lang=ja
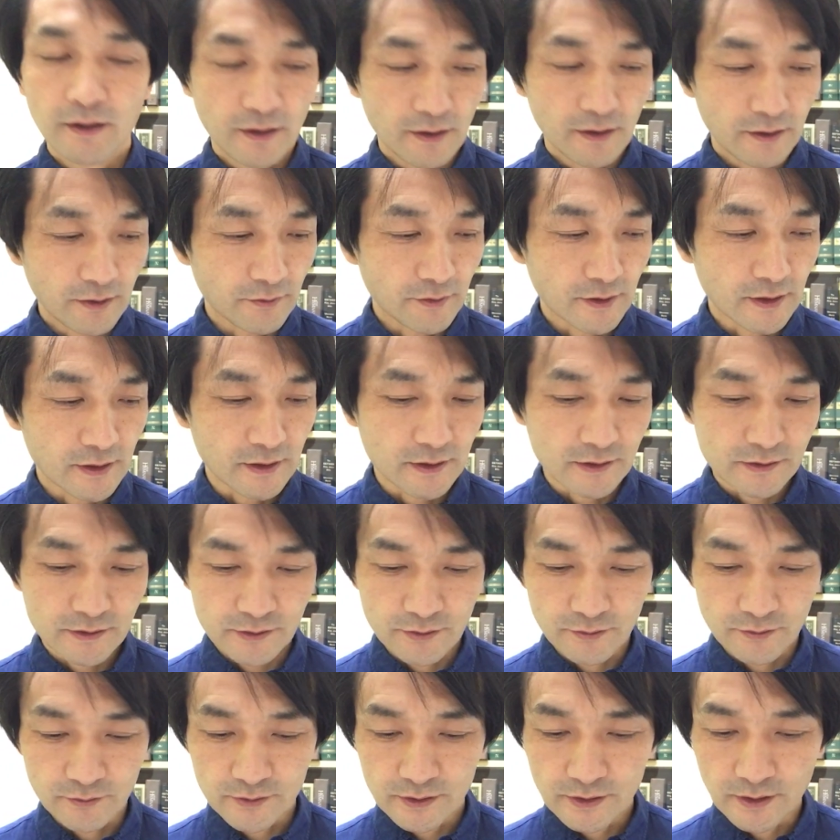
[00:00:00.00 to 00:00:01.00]
お
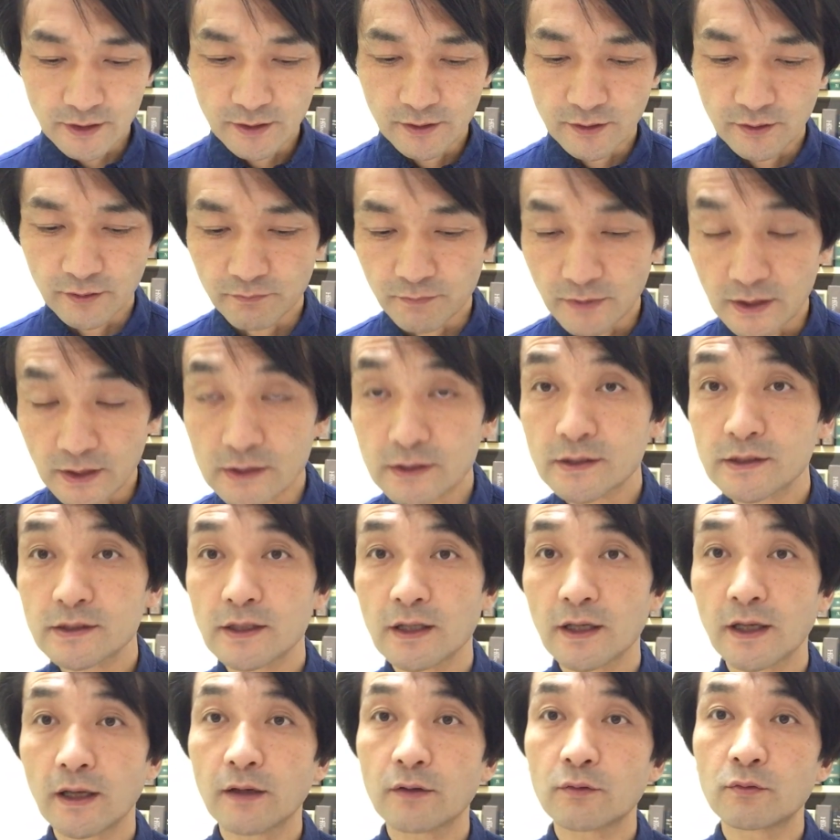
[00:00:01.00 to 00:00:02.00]
話をしていきます。
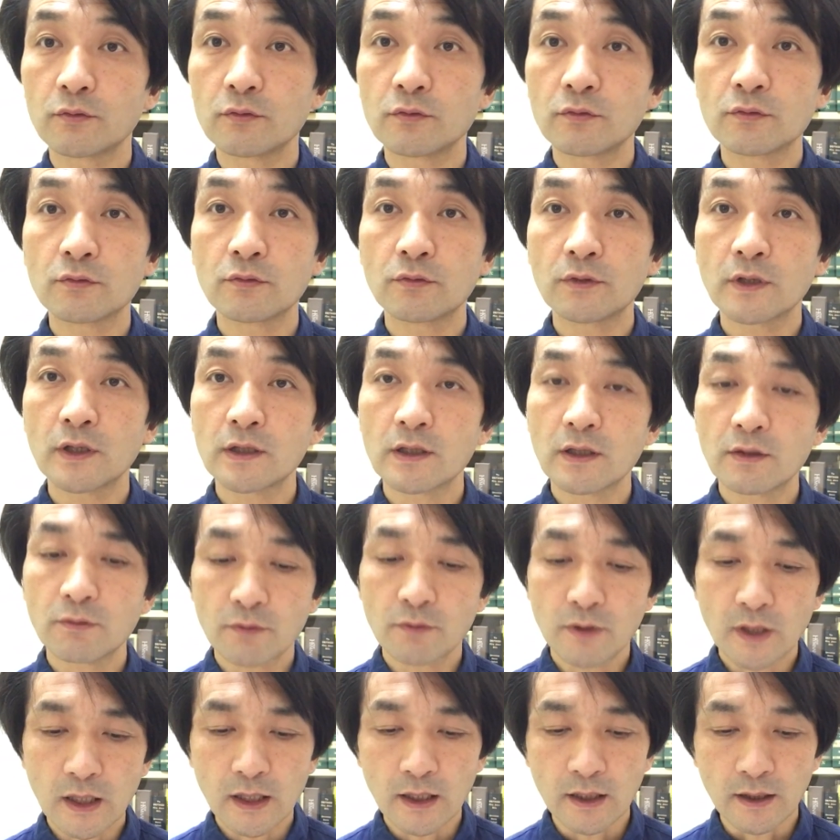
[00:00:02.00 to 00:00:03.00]
この動画で
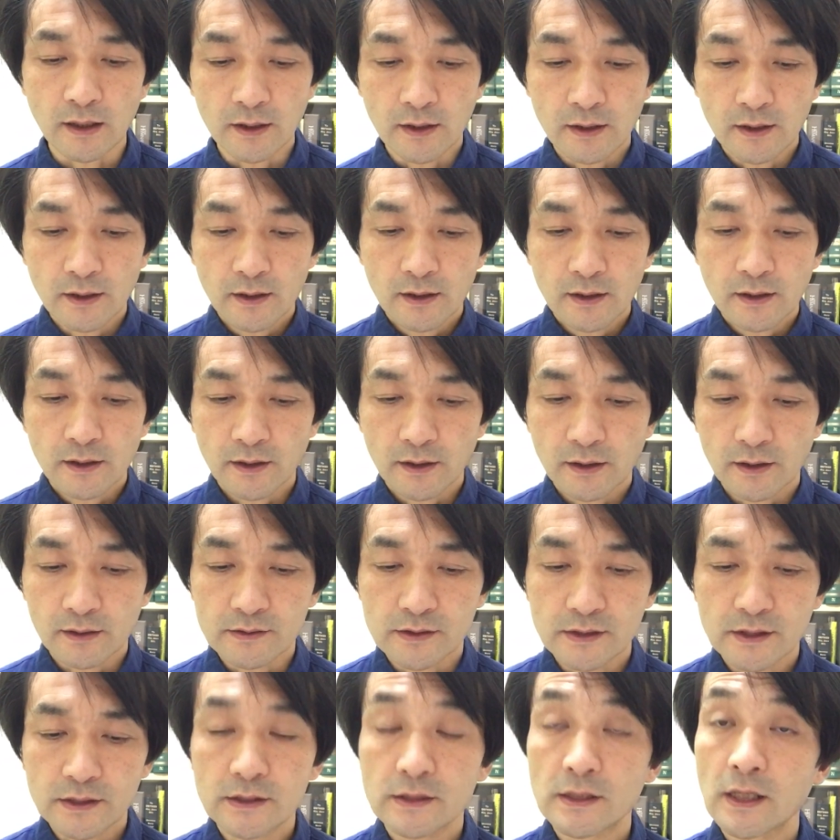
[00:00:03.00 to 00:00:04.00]
は、
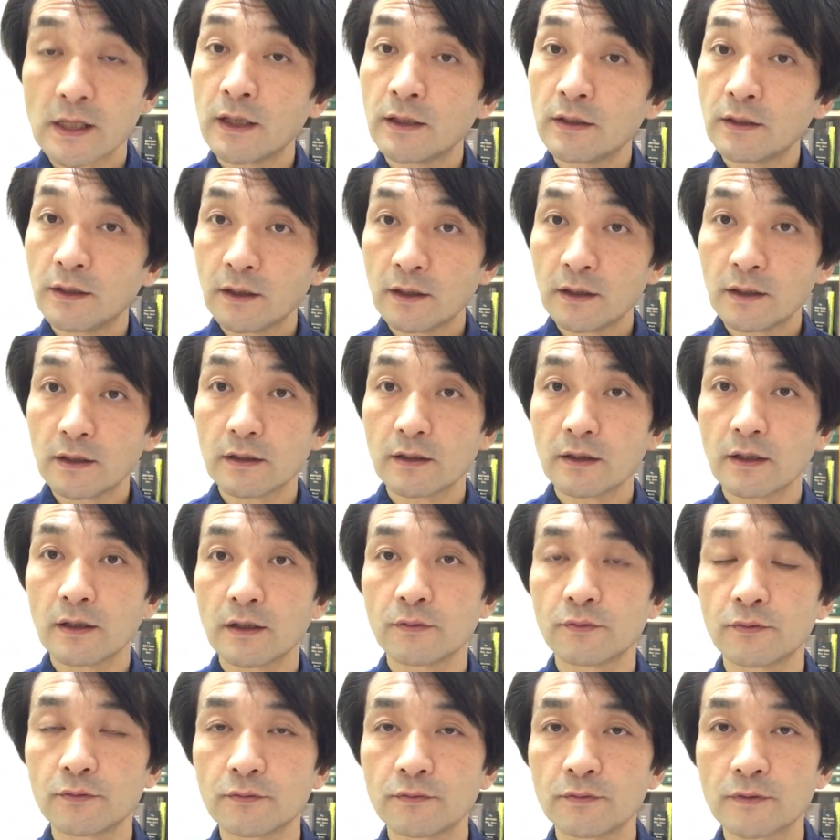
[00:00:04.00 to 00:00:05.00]
実際に
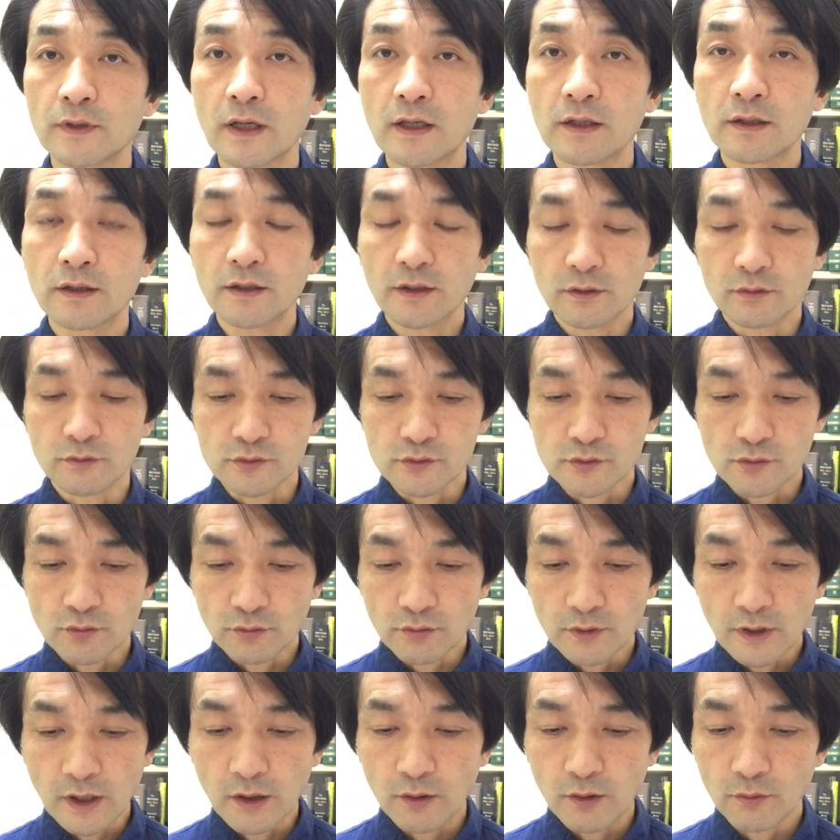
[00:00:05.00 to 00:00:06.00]
夫婦関係の
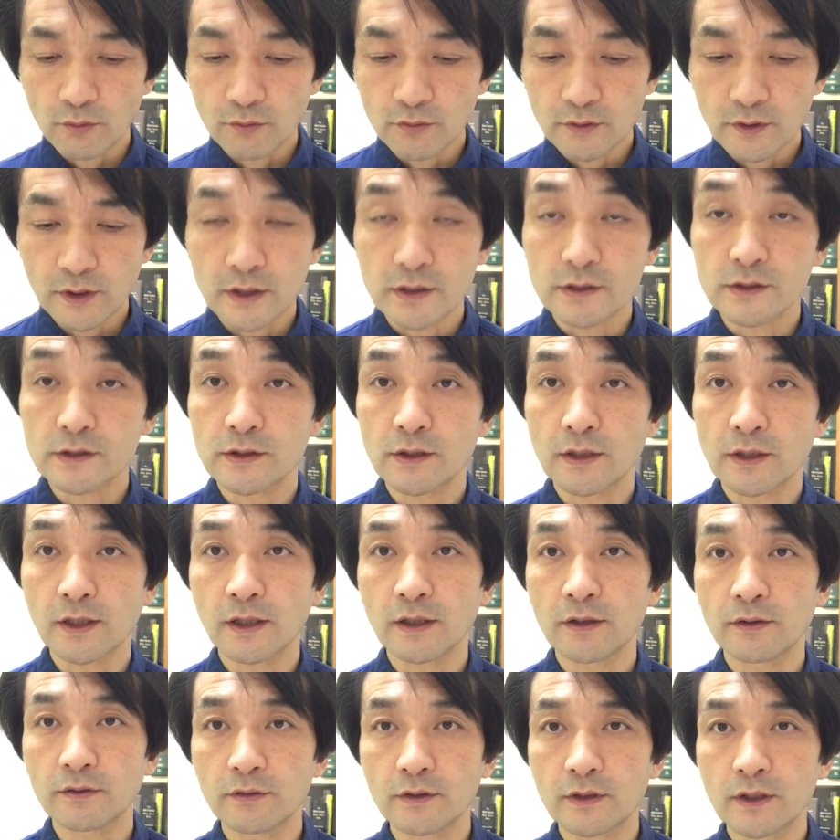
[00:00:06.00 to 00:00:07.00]
相談をお受けし
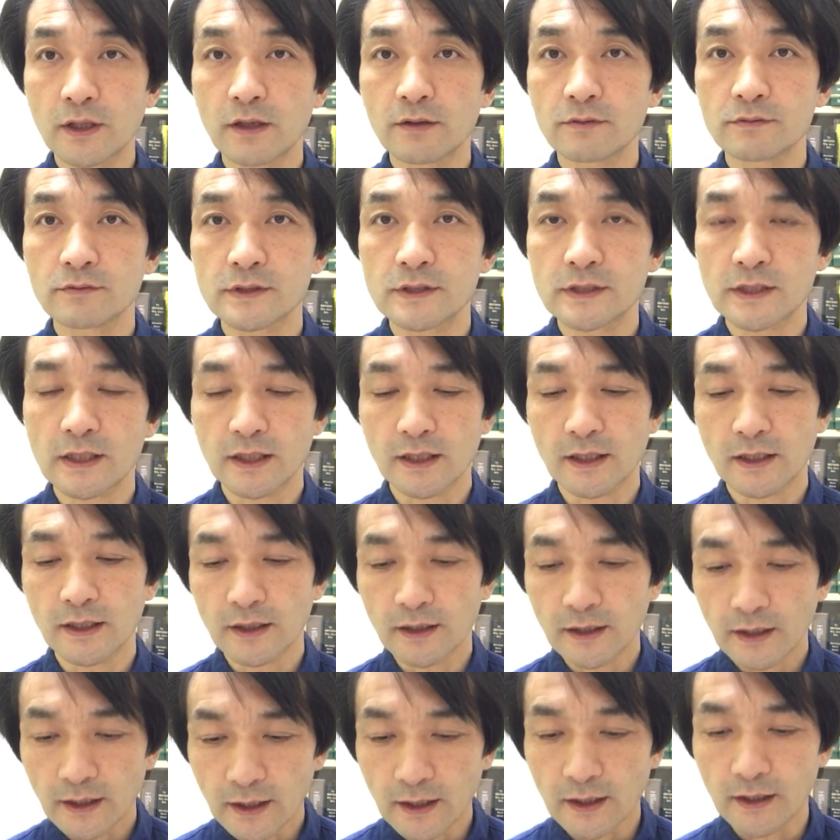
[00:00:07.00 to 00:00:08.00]
ている
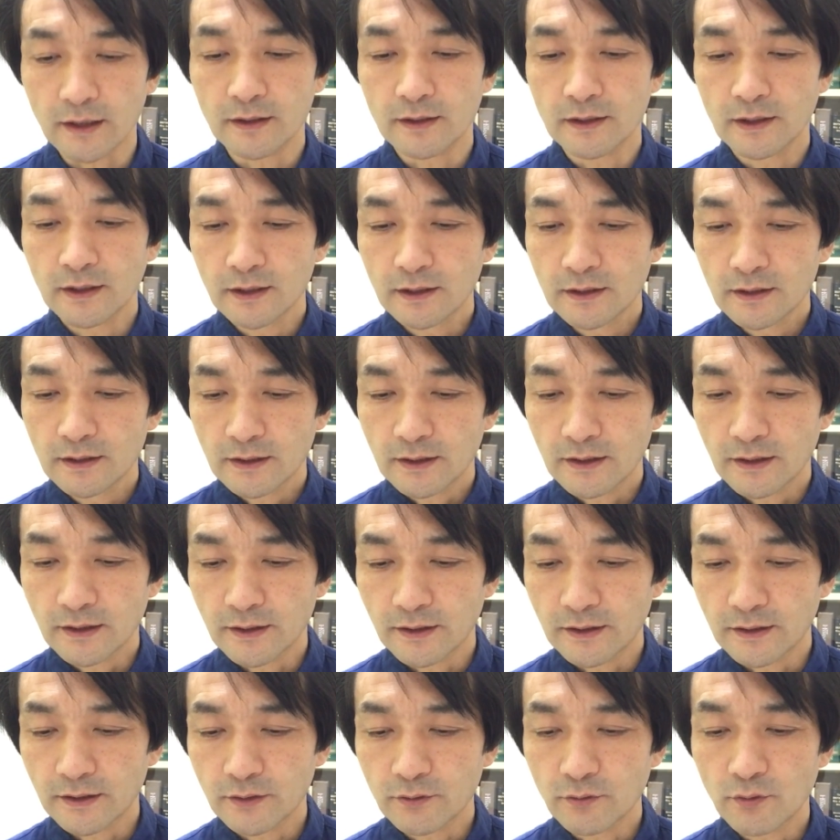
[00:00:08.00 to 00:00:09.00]
カウンセラーが、
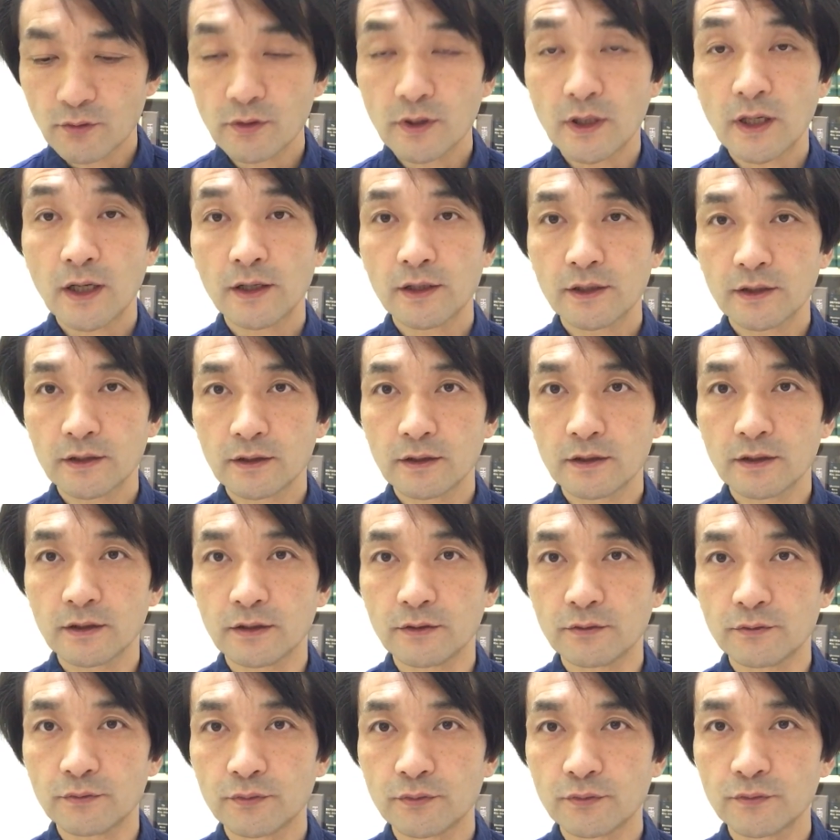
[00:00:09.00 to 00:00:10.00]
離婚回
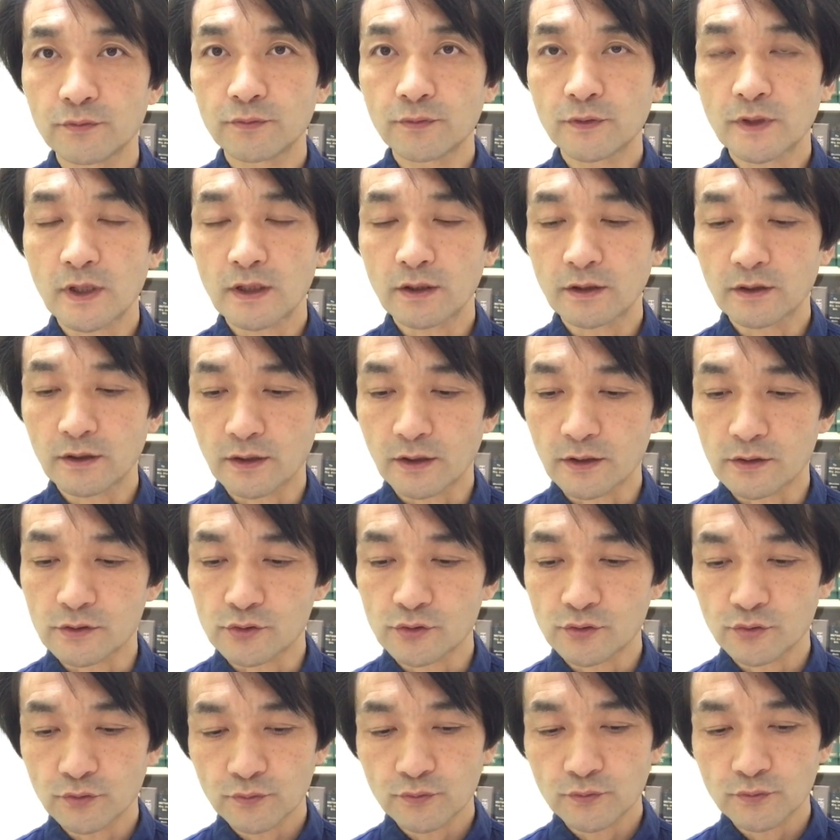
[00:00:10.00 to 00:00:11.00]
避、夫婦関係
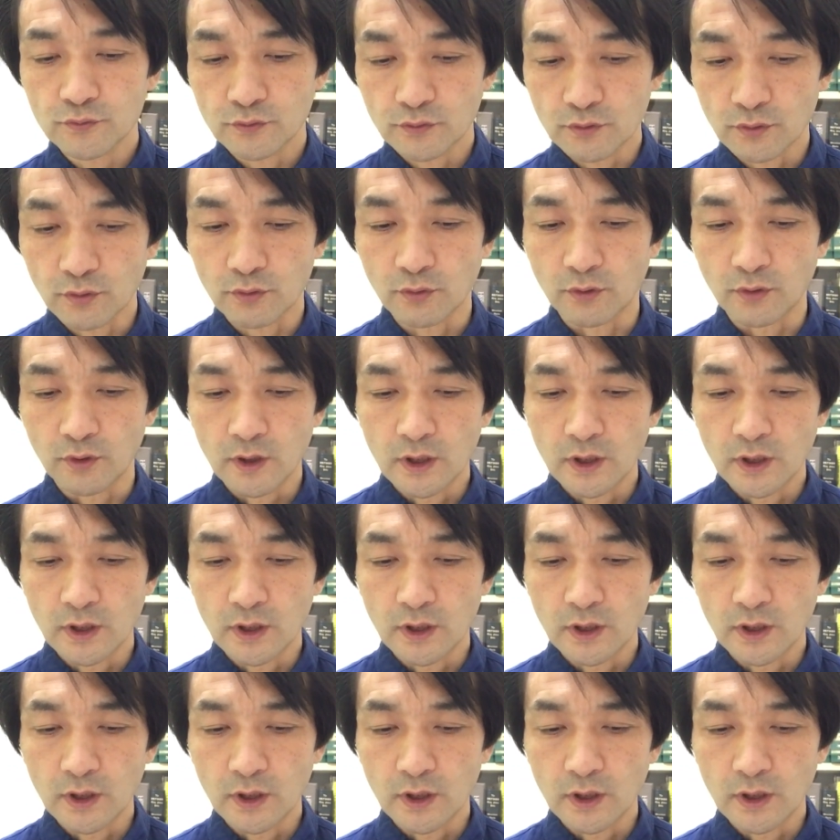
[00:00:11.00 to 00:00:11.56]
修復の